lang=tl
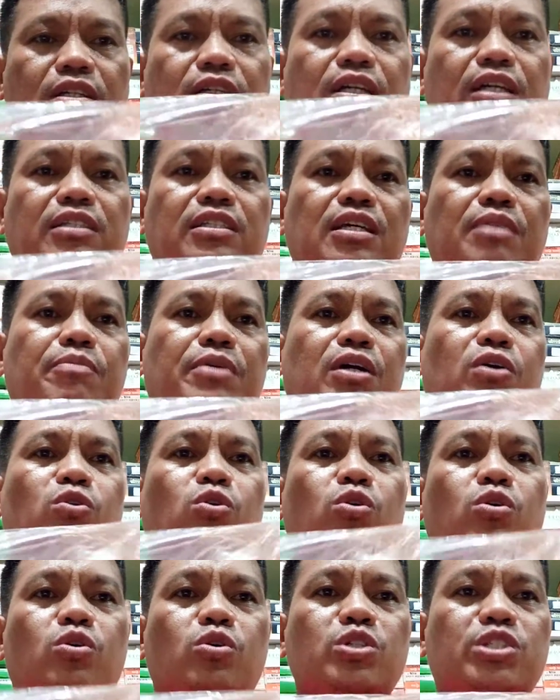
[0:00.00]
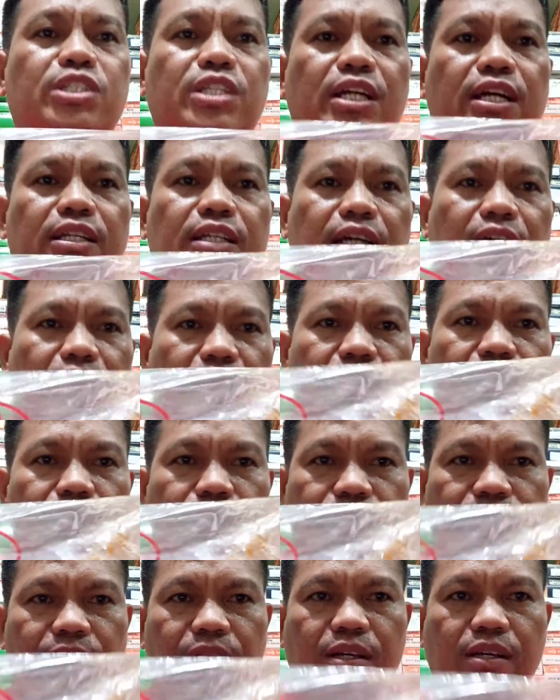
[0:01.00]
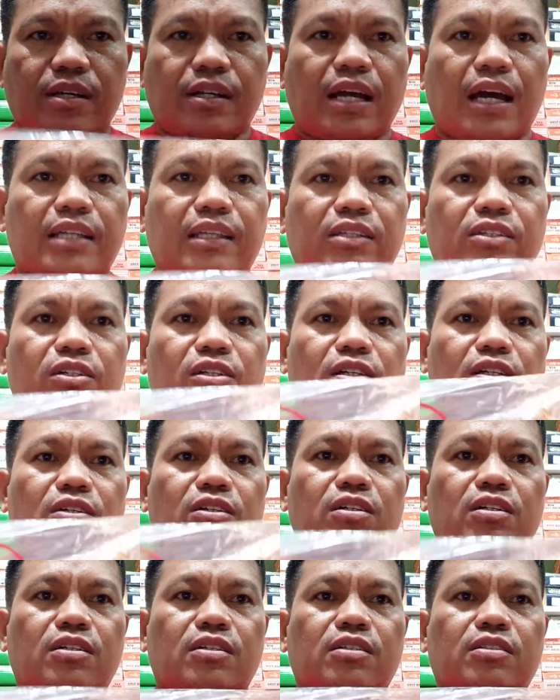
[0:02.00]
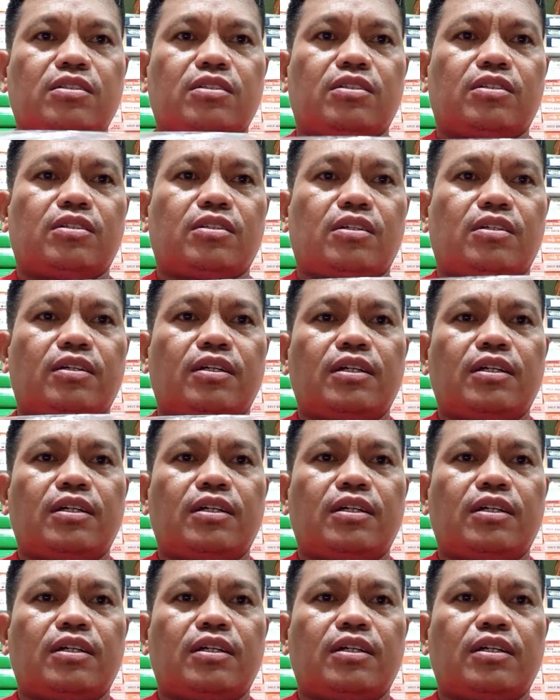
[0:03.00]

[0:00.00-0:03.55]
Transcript: Kasi magkukos siya ng rattle, no? So,